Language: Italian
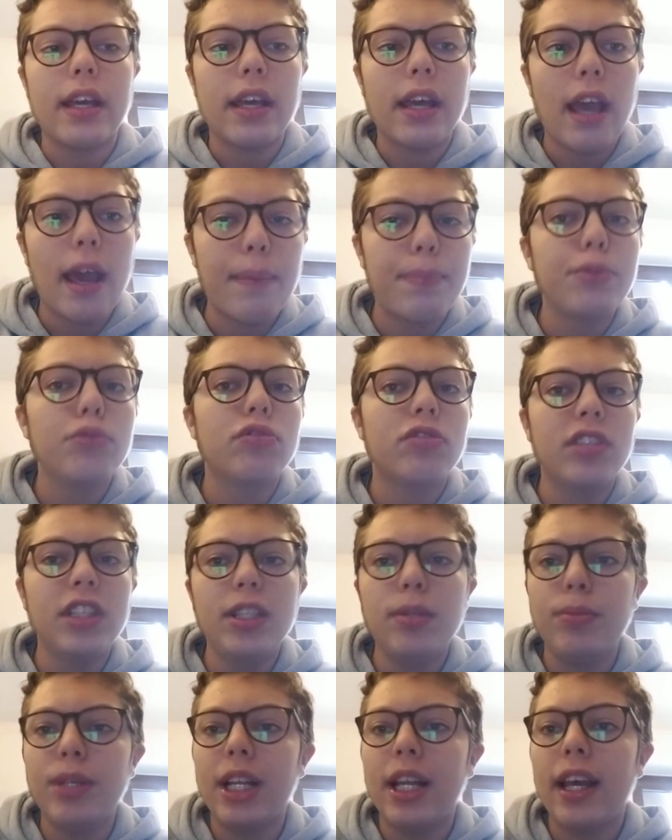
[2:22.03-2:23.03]
è più
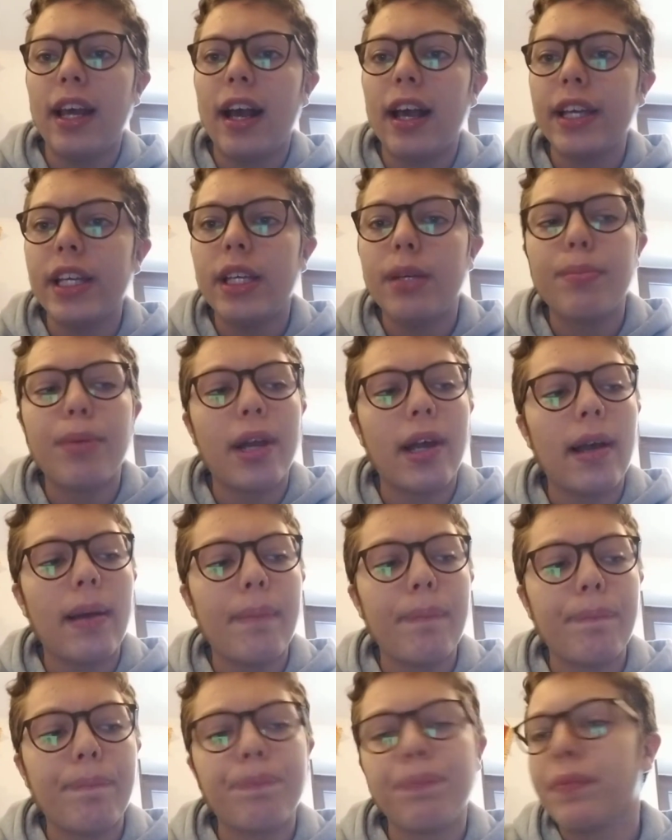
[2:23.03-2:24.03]
simile a
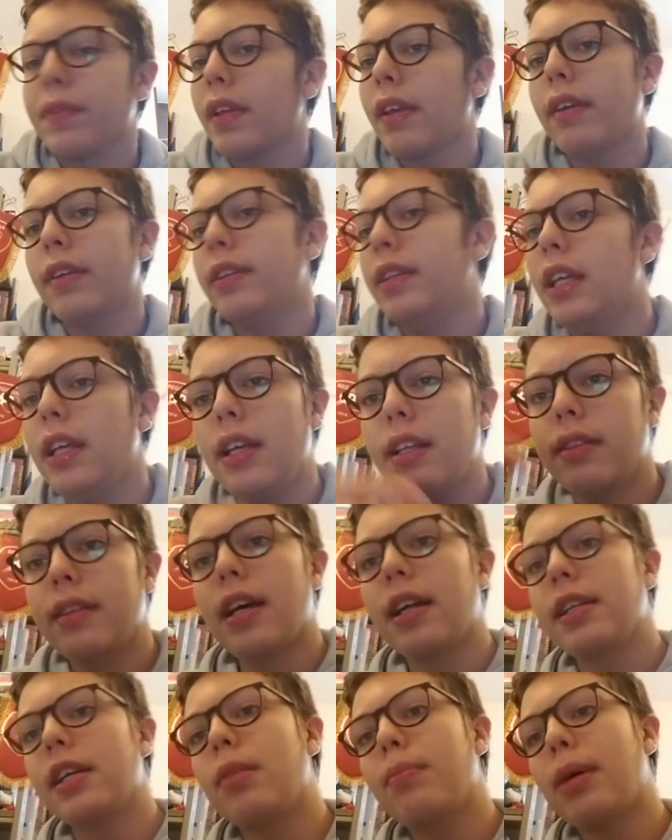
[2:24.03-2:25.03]
Ibra di
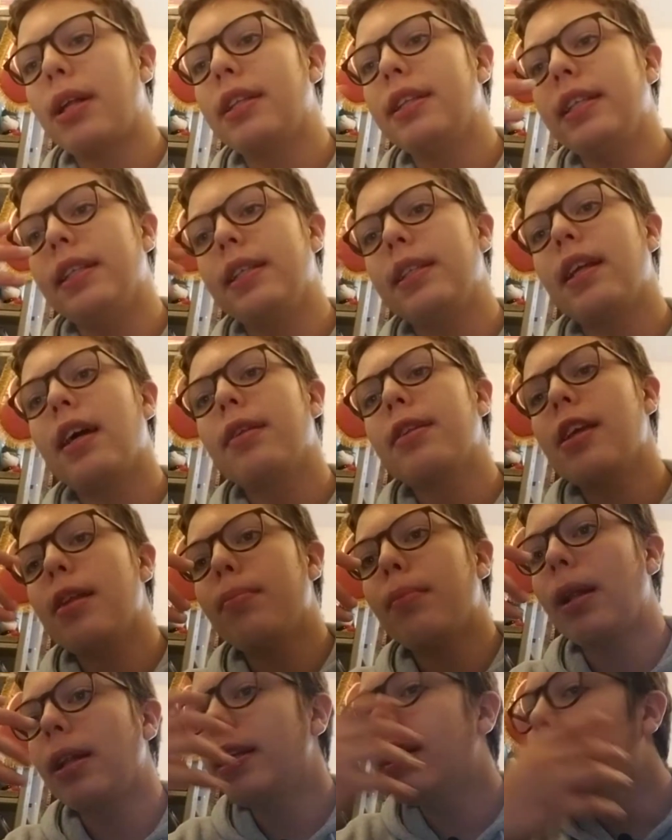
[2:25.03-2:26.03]
Daniel Maldini. Daniel
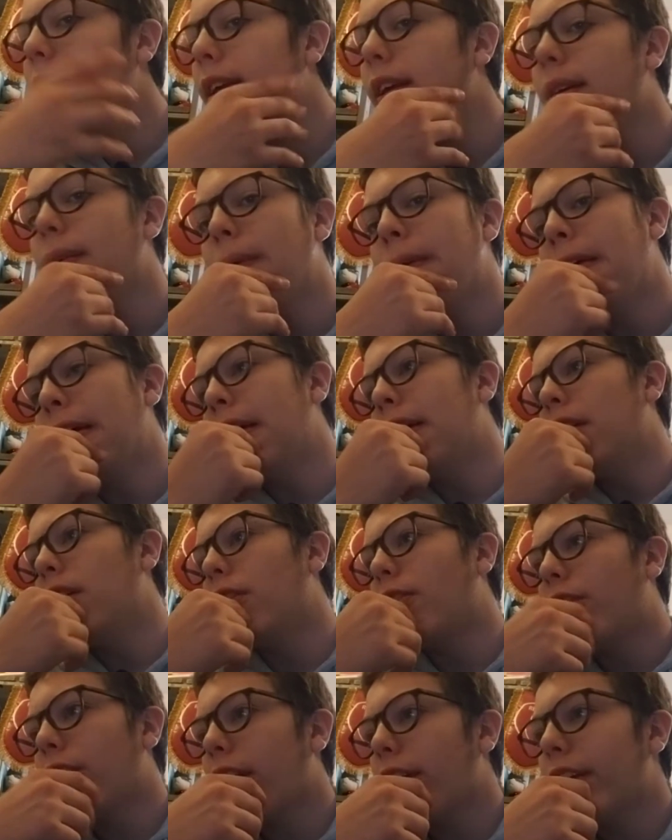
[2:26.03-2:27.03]
Maldini
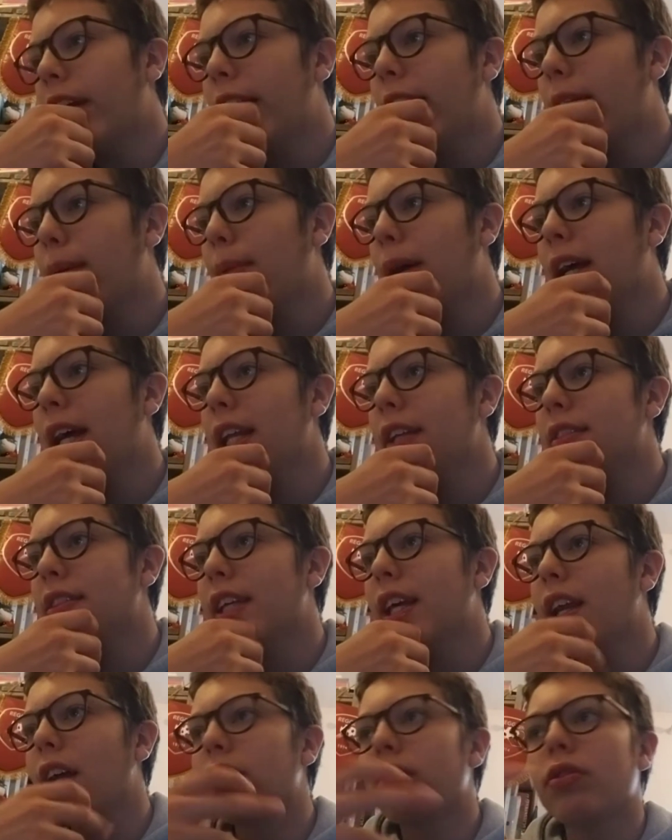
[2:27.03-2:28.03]
lo vorrei vedere magari
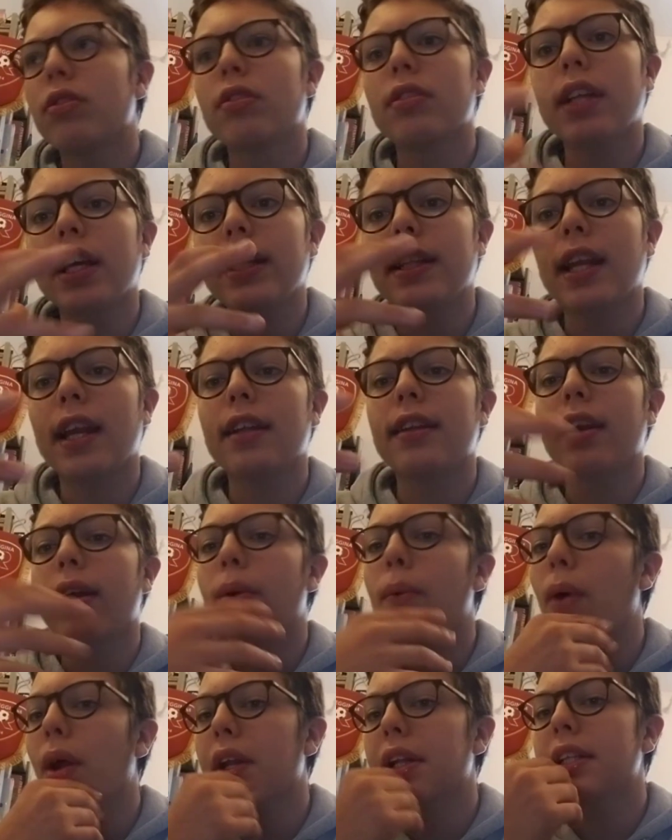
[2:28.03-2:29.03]
schierato nei tre
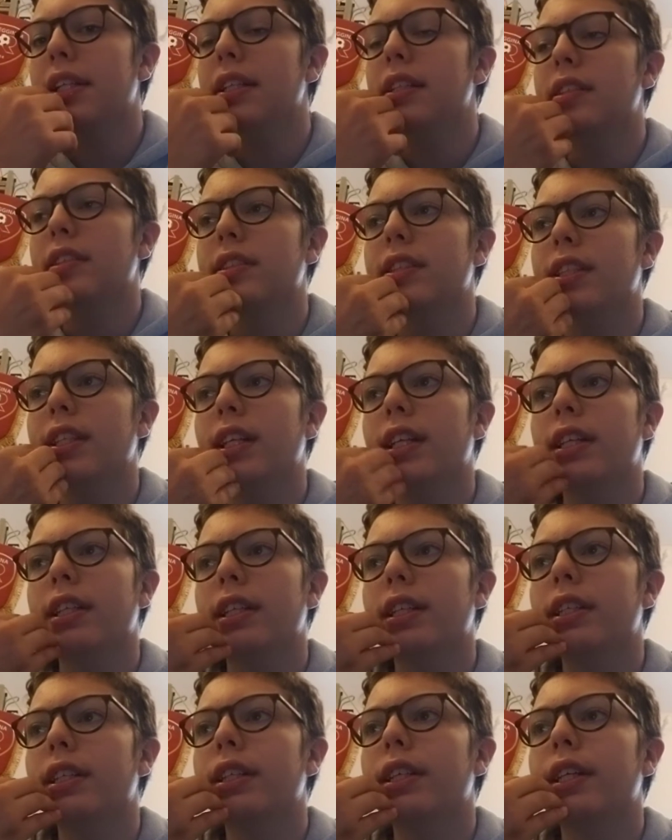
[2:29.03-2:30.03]
trequartisti,
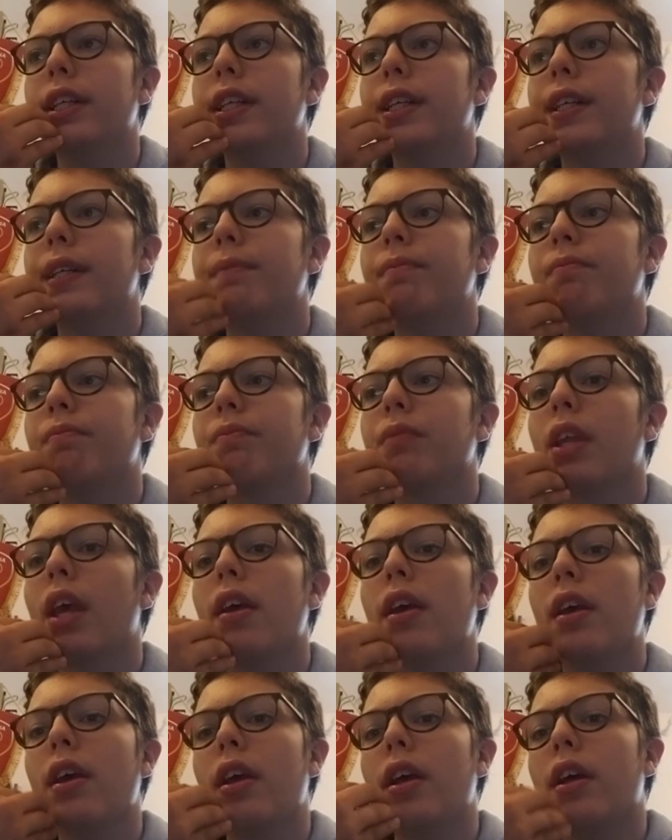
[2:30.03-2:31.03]
ehm,
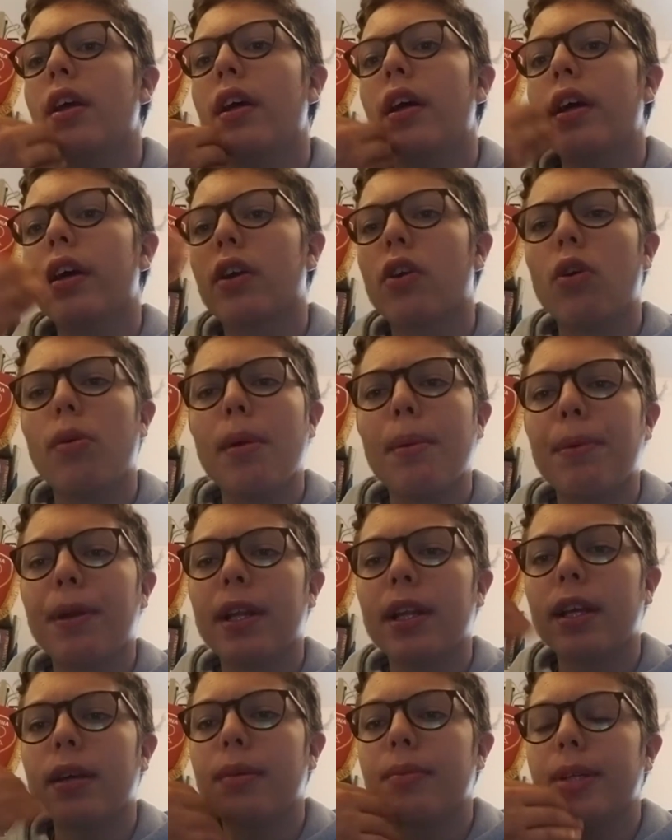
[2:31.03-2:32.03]
come
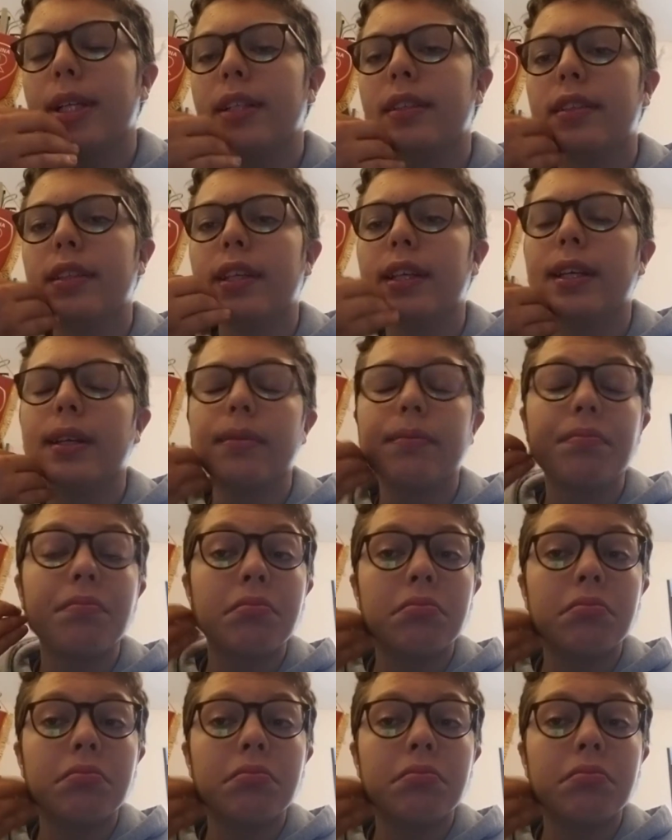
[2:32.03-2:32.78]
praticamente